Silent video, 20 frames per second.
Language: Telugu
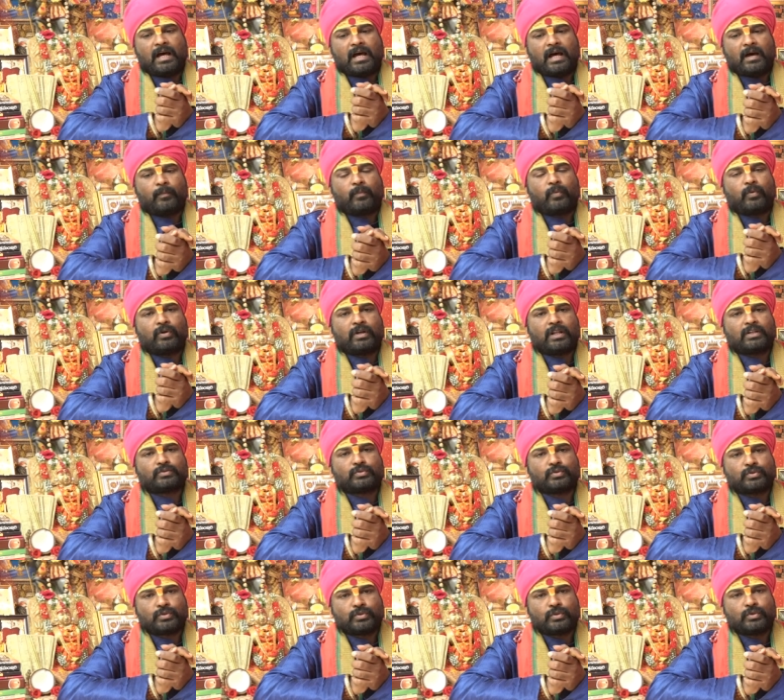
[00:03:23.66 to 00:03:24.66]
ఆ పుట్ట
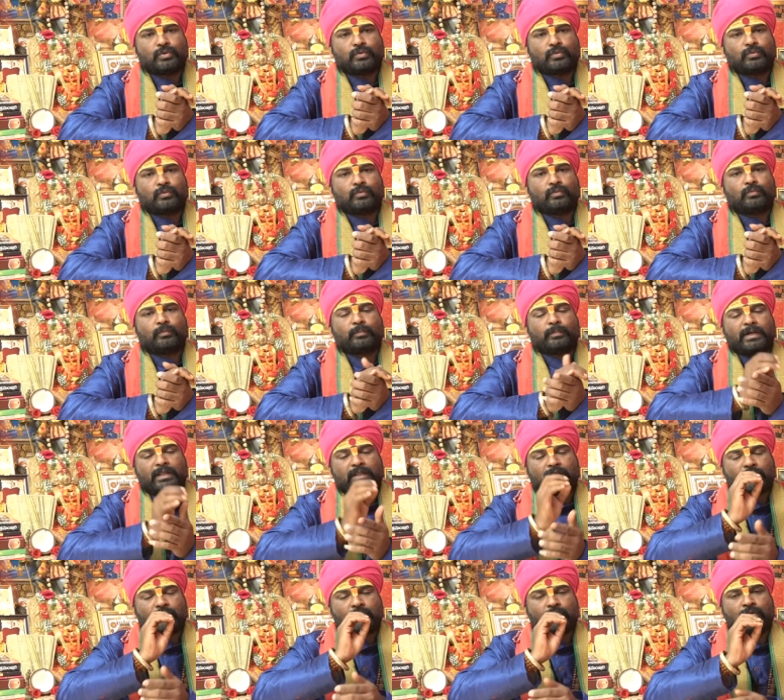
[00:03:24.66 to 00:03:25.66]
చుట్టూ
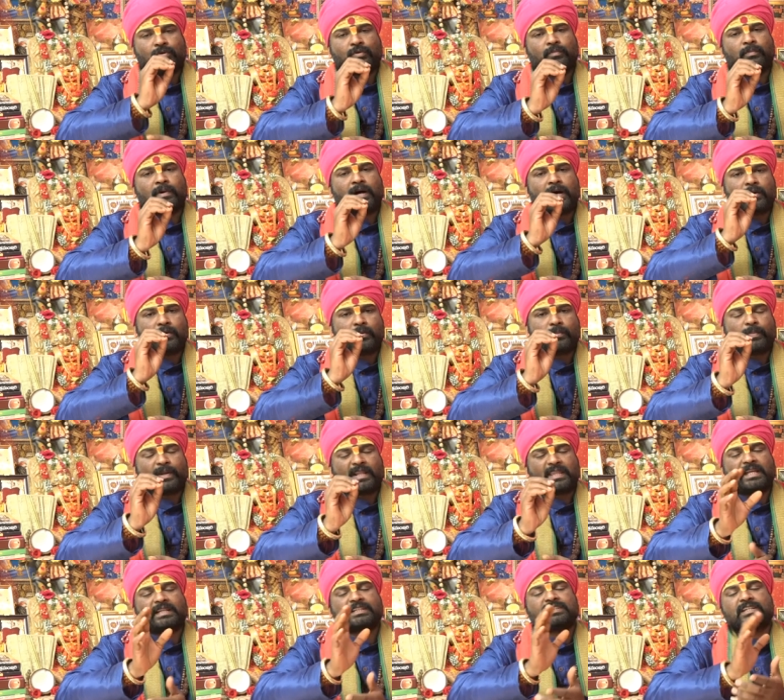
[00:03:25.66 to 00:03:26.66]
పదకొండు మార్లు
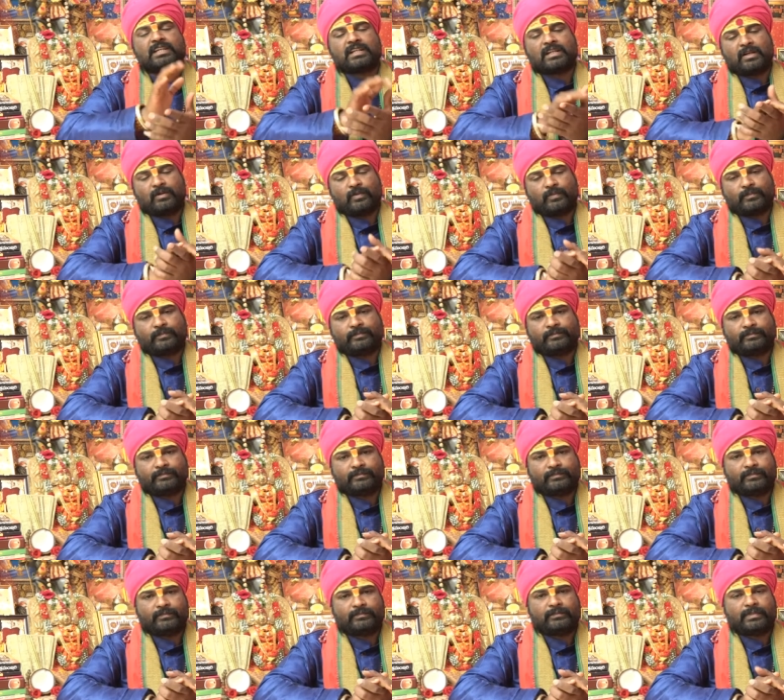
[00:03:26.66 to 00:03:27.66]
ప్రదక్షిణలు
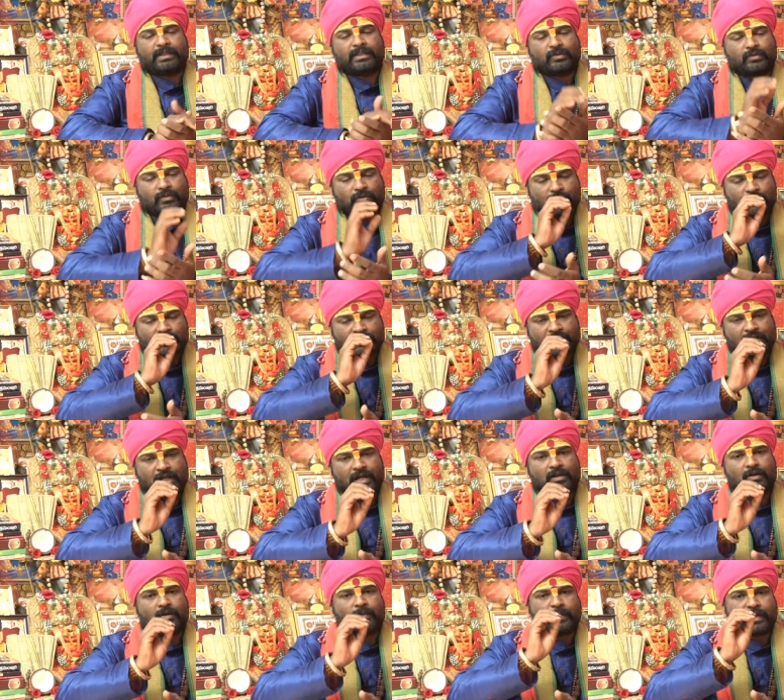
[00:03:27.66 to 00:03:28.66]
పదకొండు
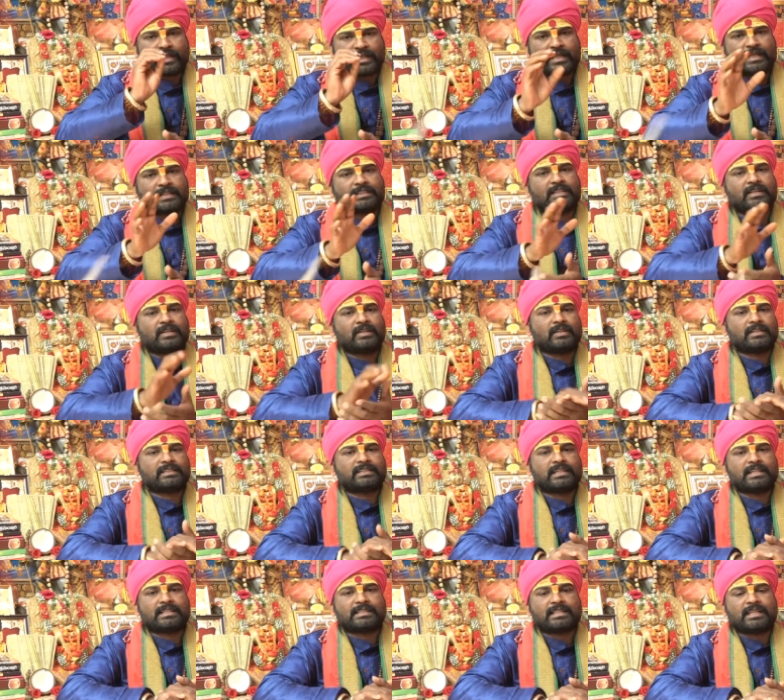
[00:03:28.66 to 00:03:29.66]
సార్లు ప్రదక్షిణలు
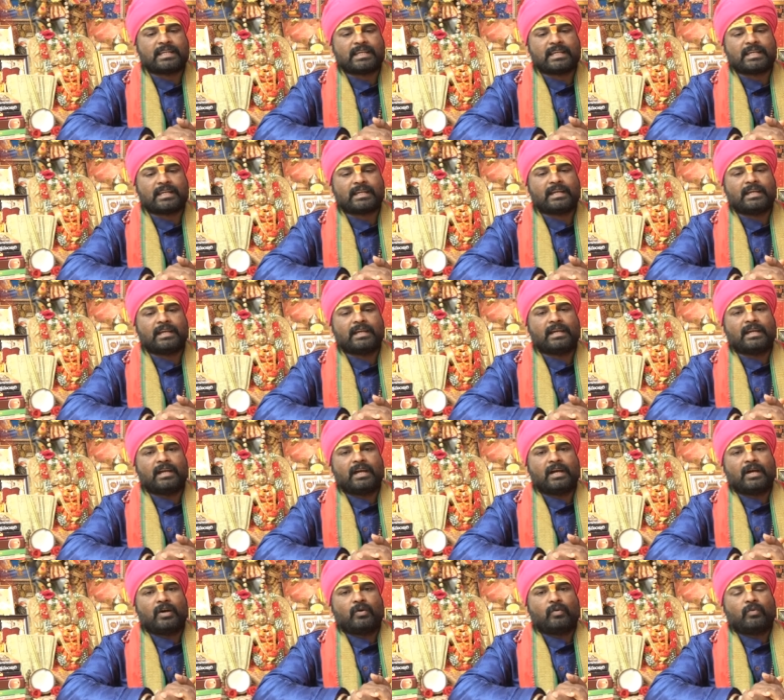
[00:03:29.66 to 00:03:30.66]
చేసి
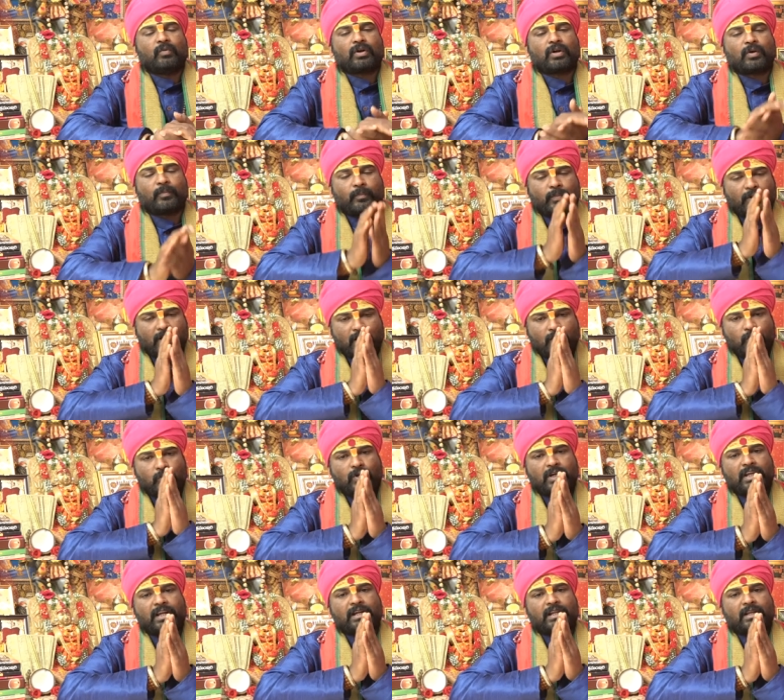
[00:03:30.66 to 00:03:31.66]
ఒక పావు
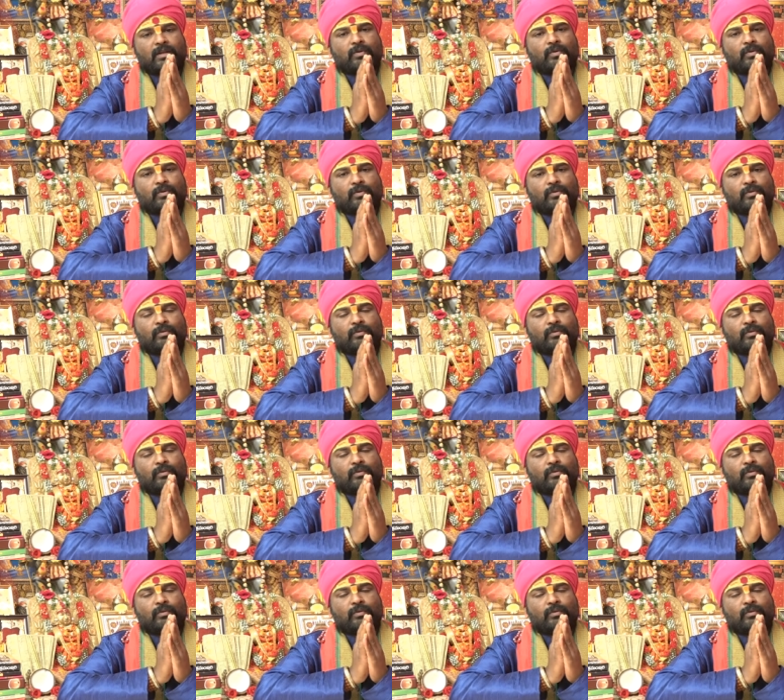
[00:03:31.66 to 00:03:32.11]
లీటరు